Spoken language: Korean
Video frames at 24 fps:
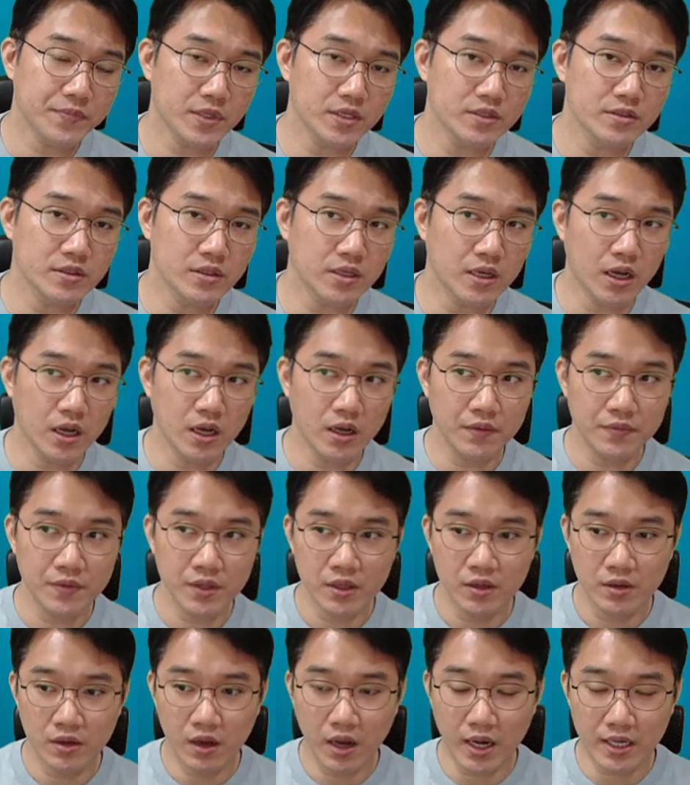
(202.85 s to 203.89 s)
그러니까
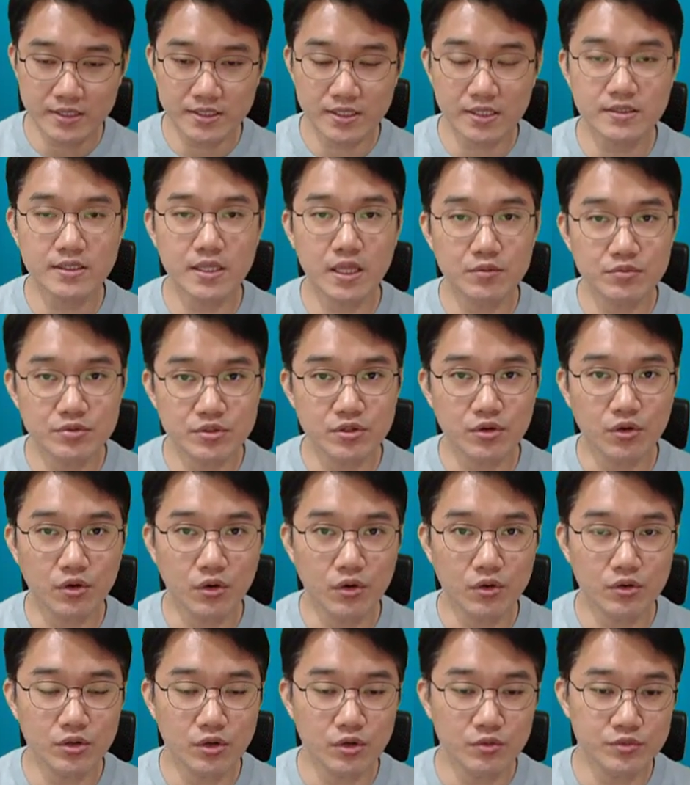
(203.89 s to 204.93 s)
학생
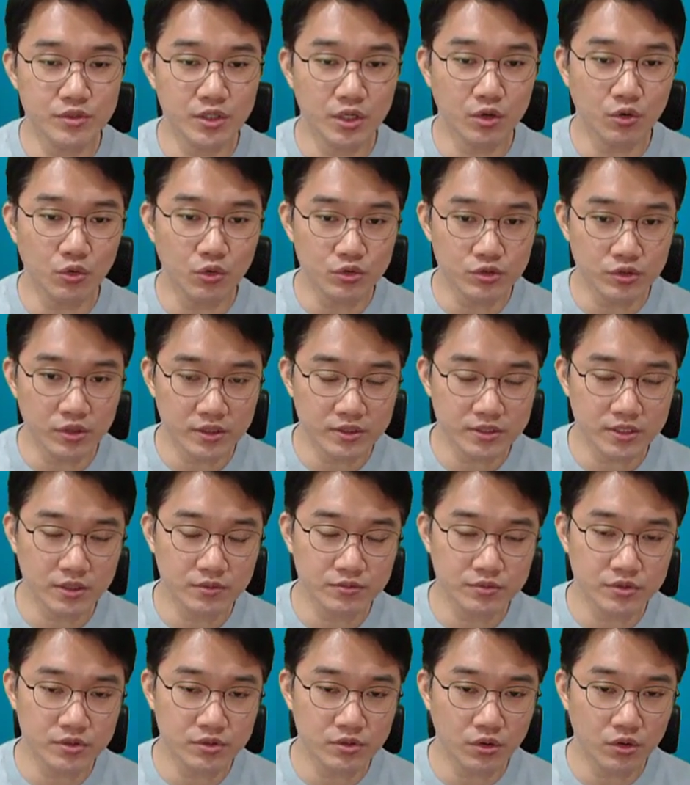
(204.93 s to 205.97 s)
때부터 여러분들이
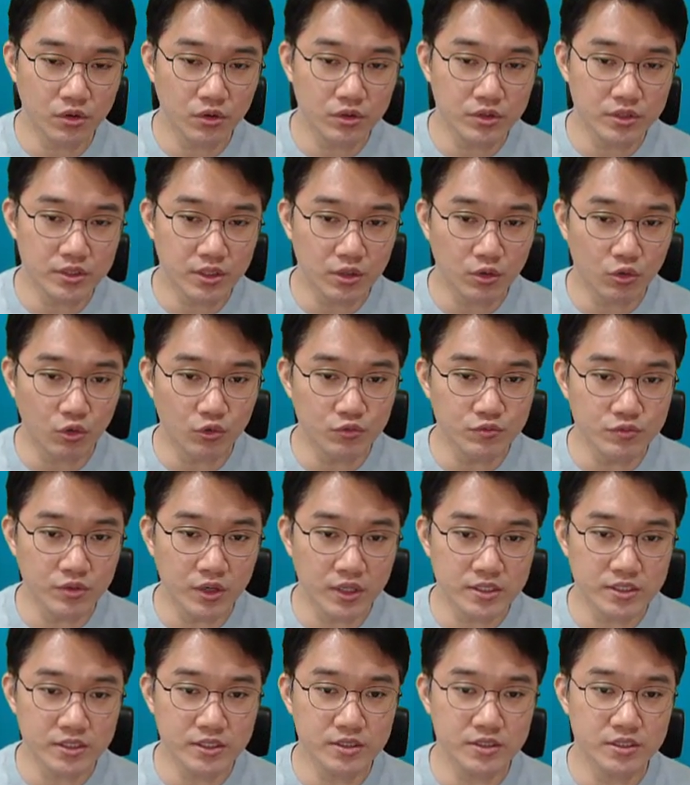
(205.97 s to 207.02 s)
고등학생부터 이렇게
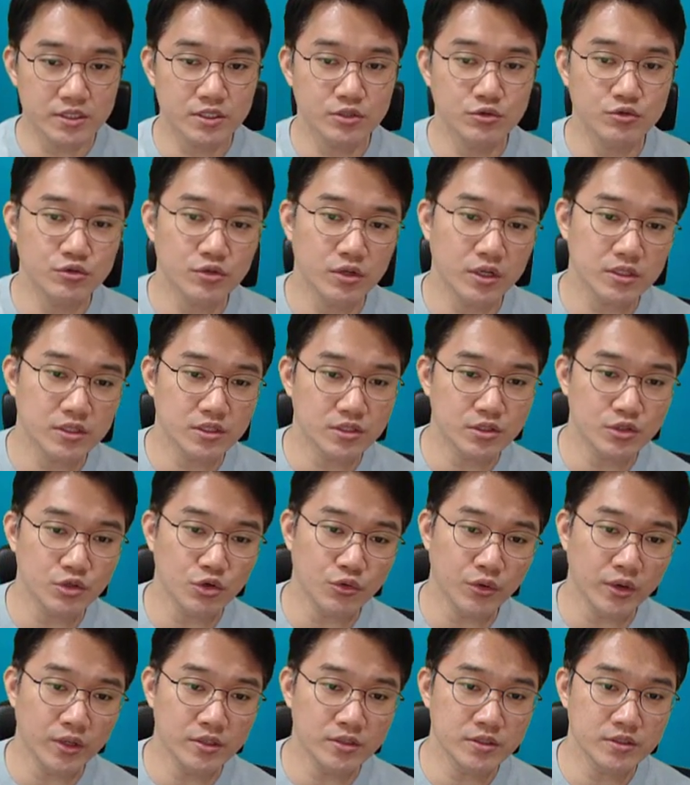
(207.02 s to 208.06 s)
공부하신 친구들 같은
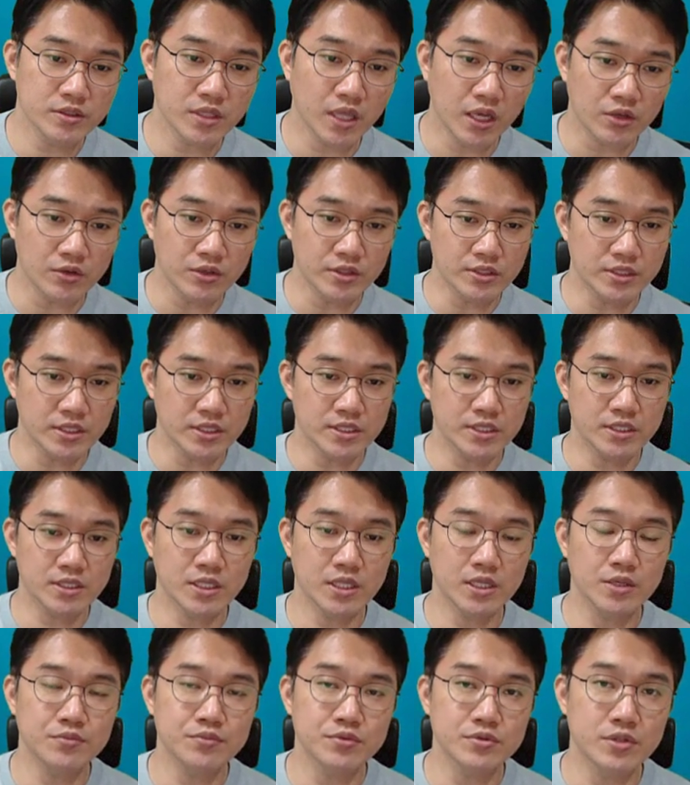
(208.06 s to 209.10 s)
경우에는 당연히 이제
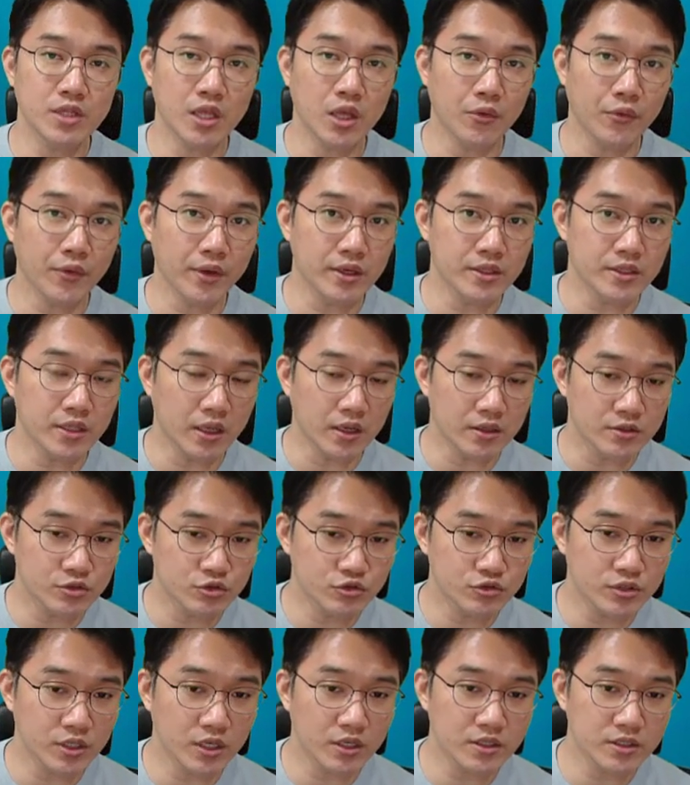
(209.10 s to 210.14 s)
CTF 대회에 대한
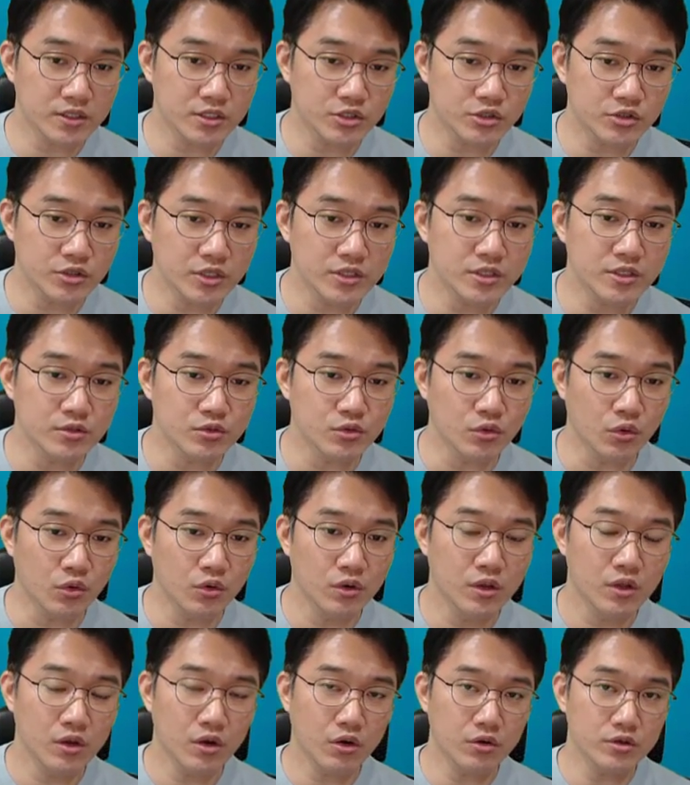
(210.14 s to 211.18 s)
수상 기회들도
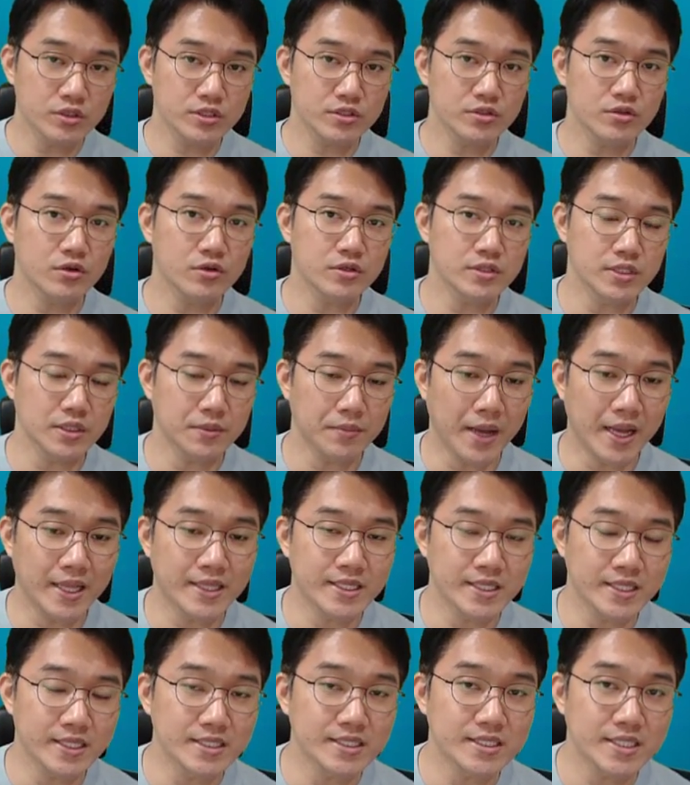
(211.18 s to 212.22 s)
훨씬 더 이제
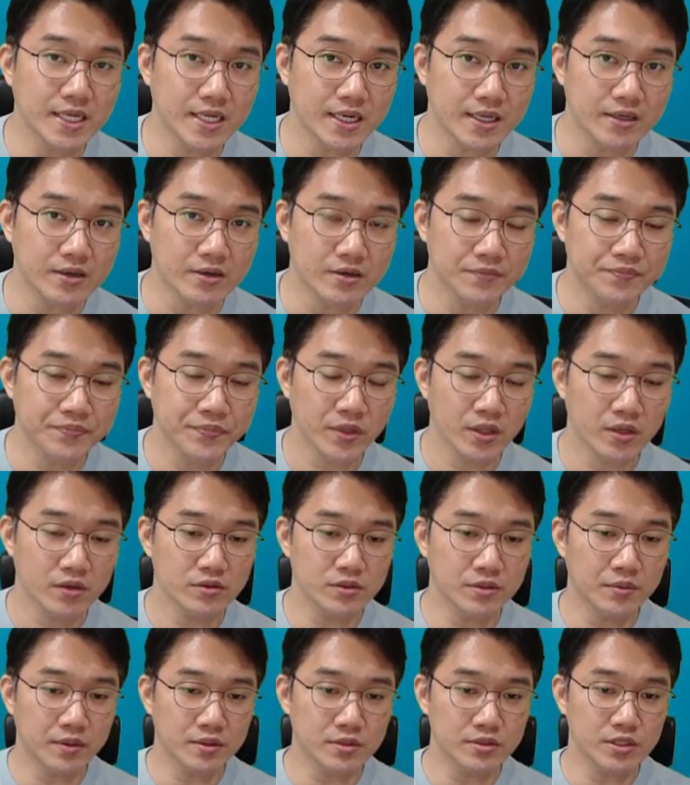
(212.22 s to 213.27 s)
많이 있잖아요
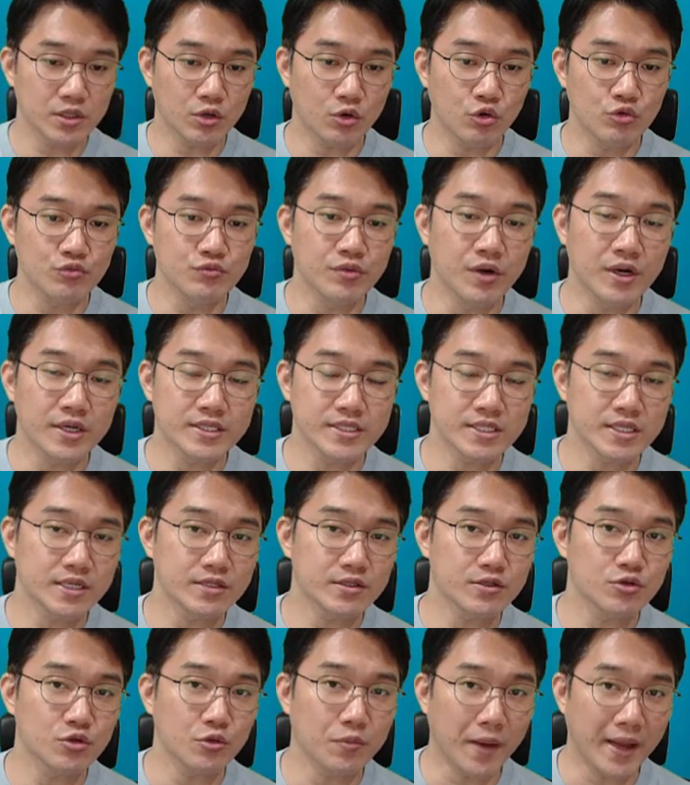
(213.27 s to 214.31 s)
그만큼 이제 공부할
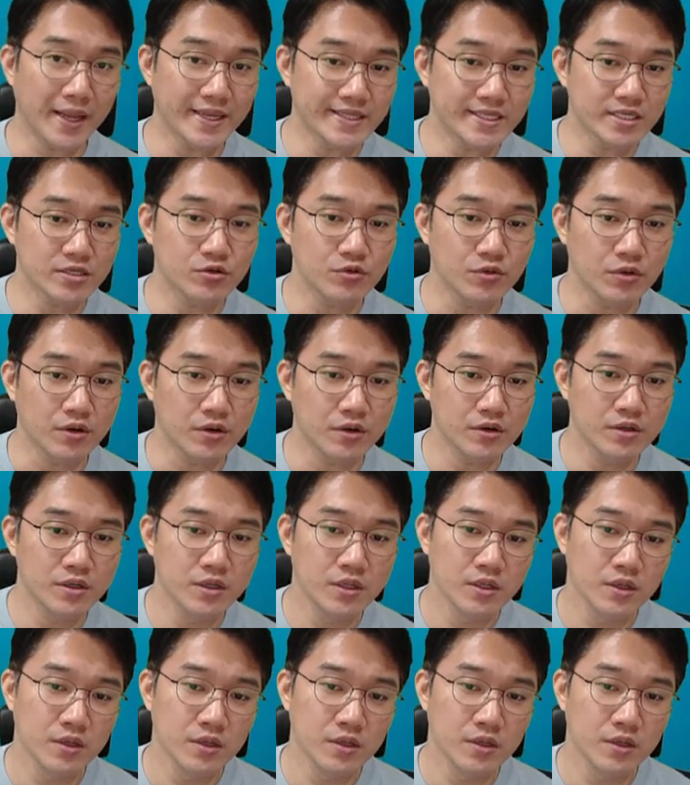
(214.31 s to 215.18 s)
시간들도 많이 있고요